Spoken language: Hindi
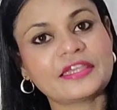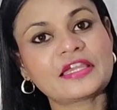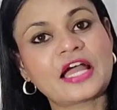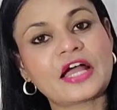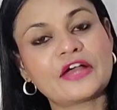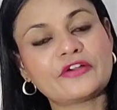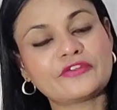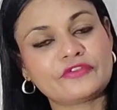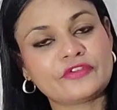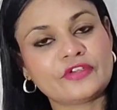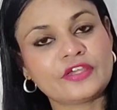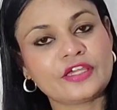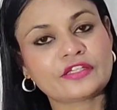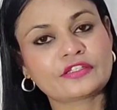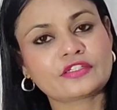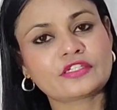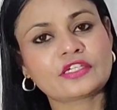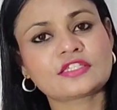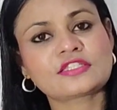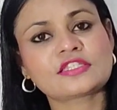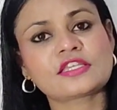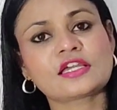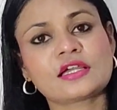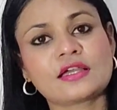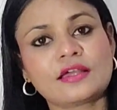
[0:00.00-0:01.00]
काफ़ी
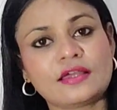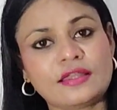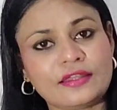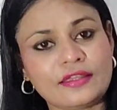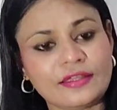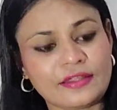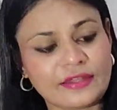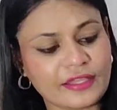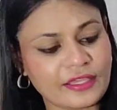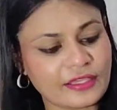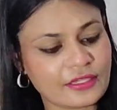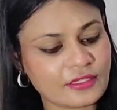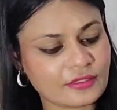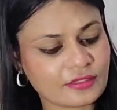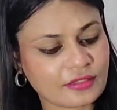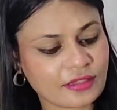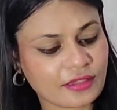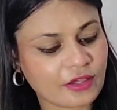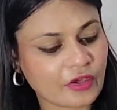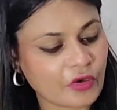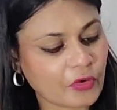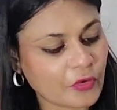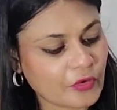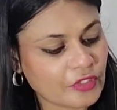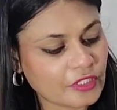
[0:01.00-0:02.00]
अच्छा सा कलर है
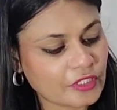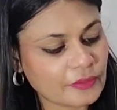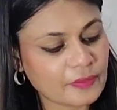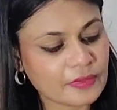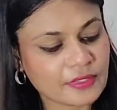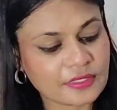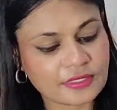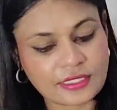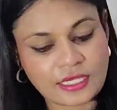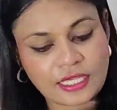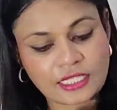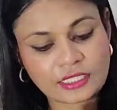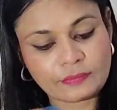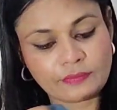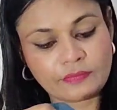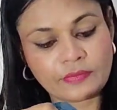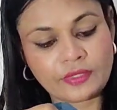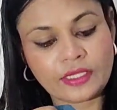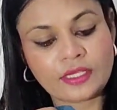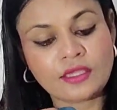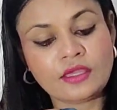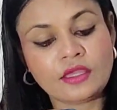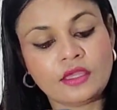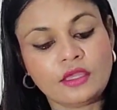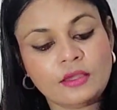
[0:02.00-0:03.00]
इसका और इसमें साथ
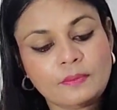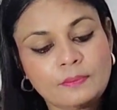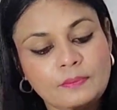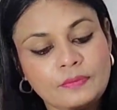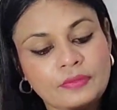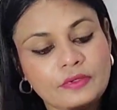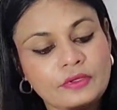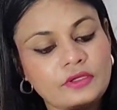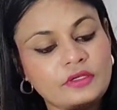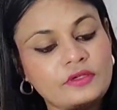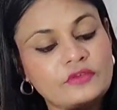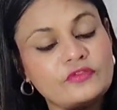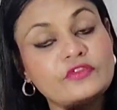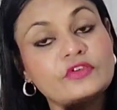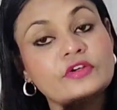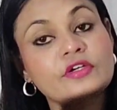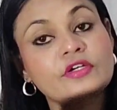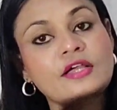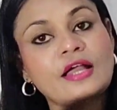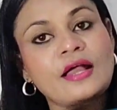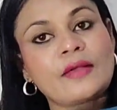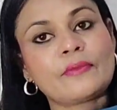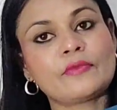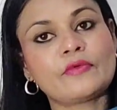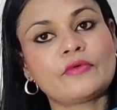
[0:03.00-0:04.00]
में पर्ल
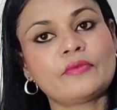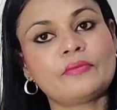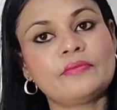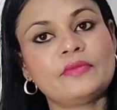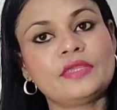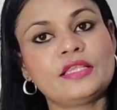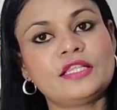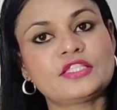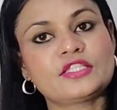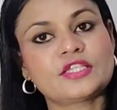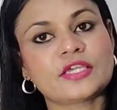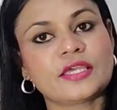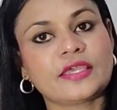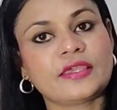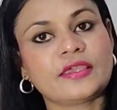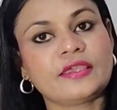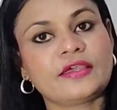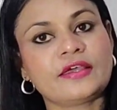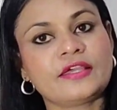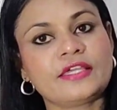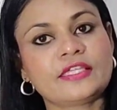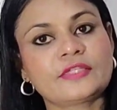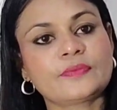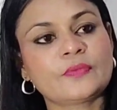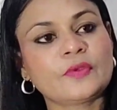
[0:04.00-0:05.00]
वर्क आपको मिल
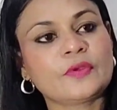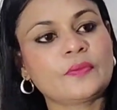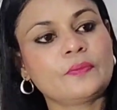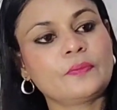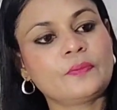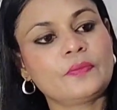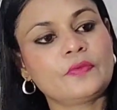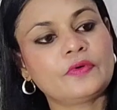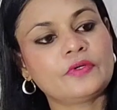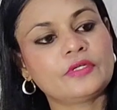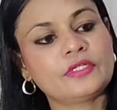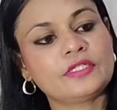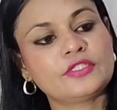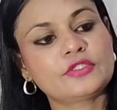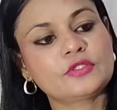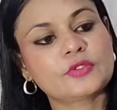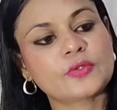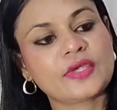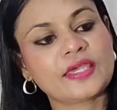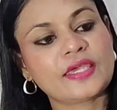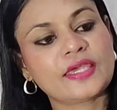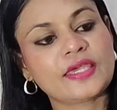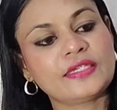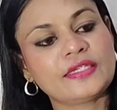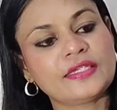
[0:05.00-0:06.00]
जाएगा इसमें पर्ल
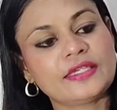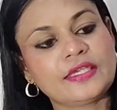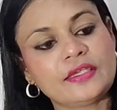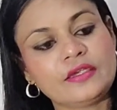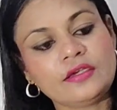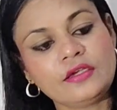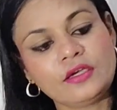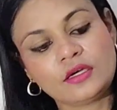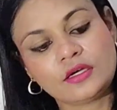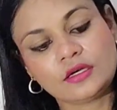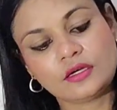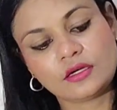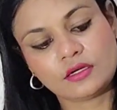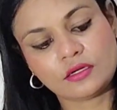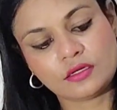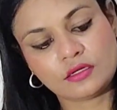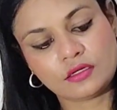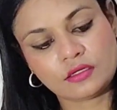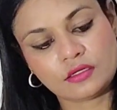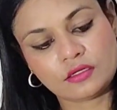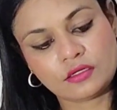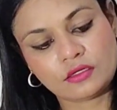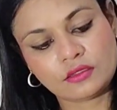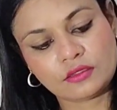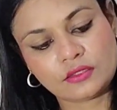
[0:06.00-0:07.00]
जो है ये
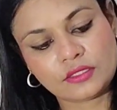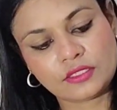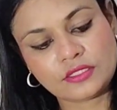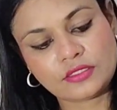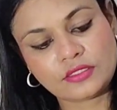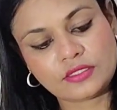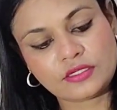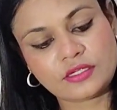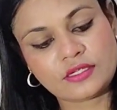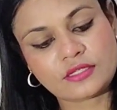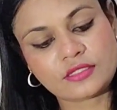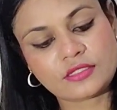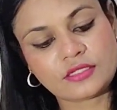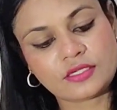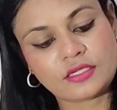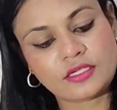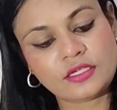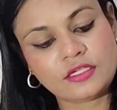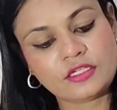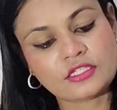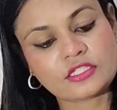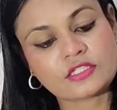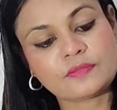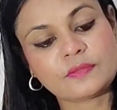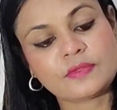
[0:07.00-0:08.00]
इस तरह से
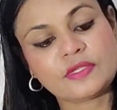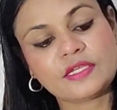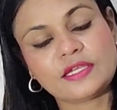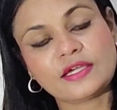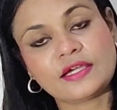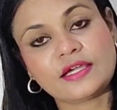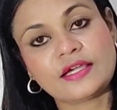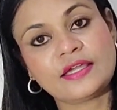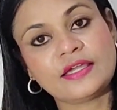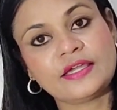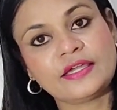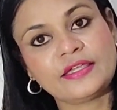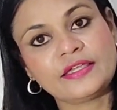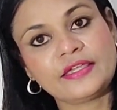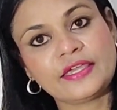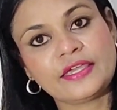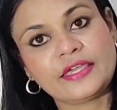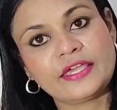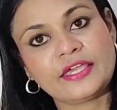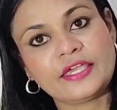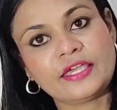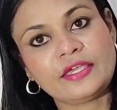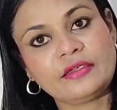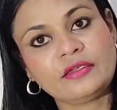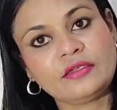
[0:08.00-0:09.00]
इसमें लगाया गया
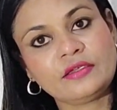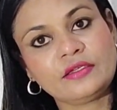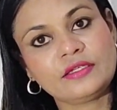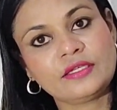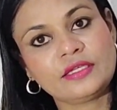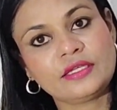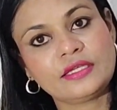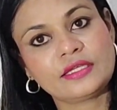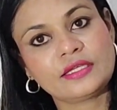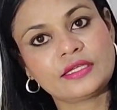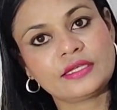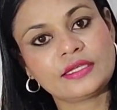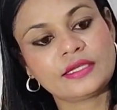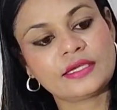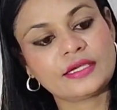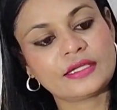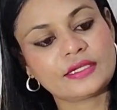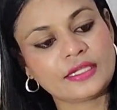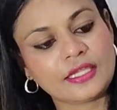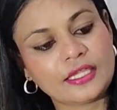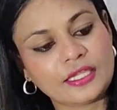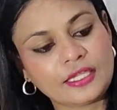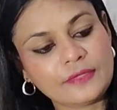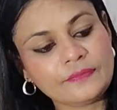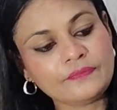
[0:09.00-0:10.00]
है ये निकलेगा
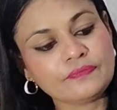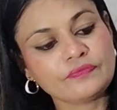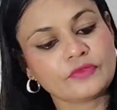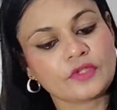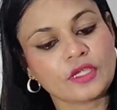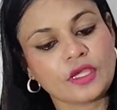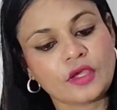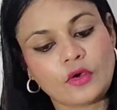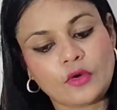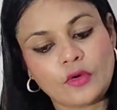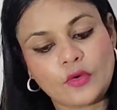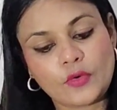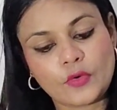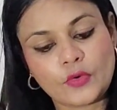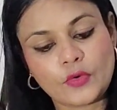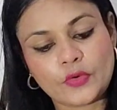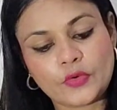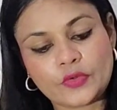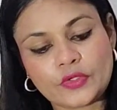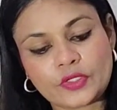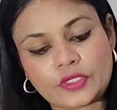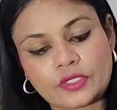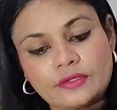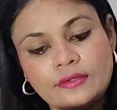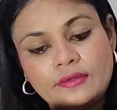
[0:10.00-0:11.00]
नहीं और